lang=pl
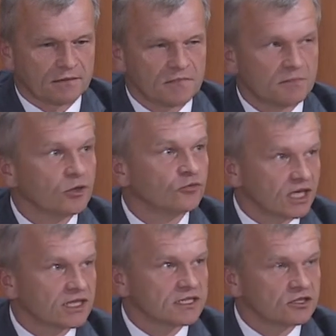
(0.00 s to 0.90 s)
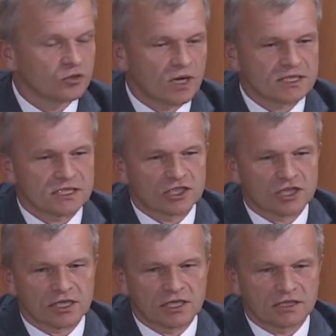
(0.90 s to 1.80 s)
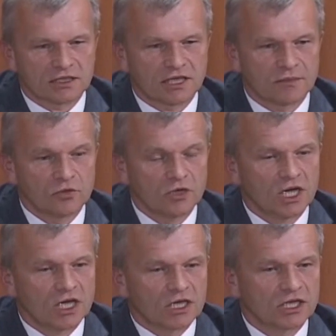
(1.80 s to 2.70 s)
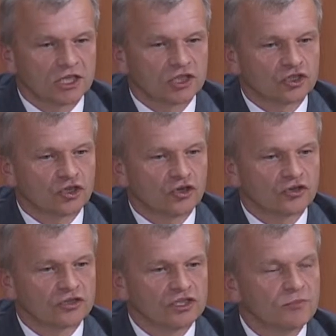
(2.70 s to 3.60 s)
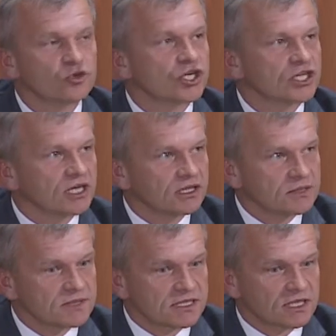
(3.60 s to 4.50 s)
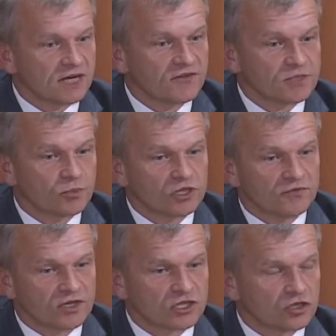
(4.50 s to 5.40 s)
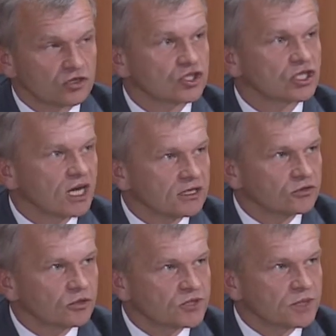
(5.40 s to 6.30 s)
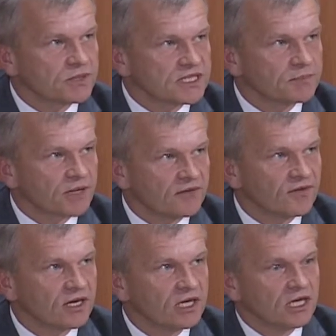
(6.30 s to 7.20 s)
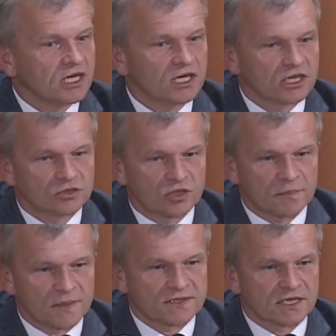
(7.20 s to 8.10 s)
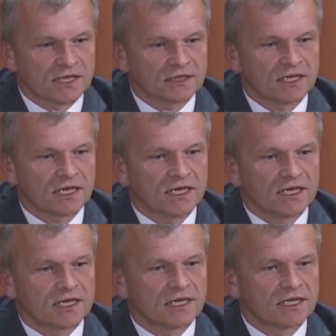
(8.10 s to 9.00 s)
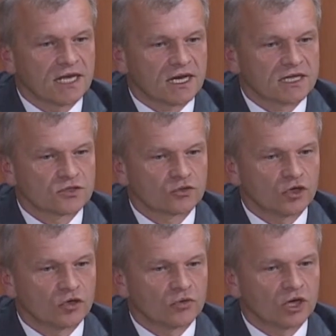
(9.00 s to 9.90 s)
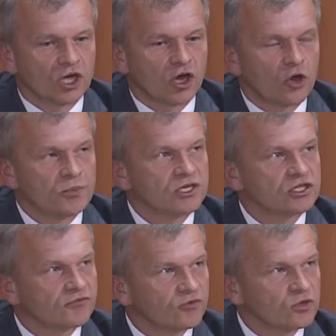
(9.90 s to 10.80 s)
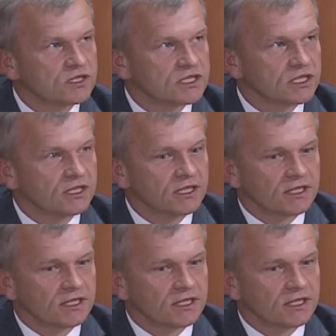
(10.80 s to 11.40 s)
e, był w takiej sytuacji 4 lata temu, e, to nie muszę się nad tym zastanawiać, ponieważ rozstrzygają to przepisy prawa, które bezwzględnie nakazują objęcie funkcji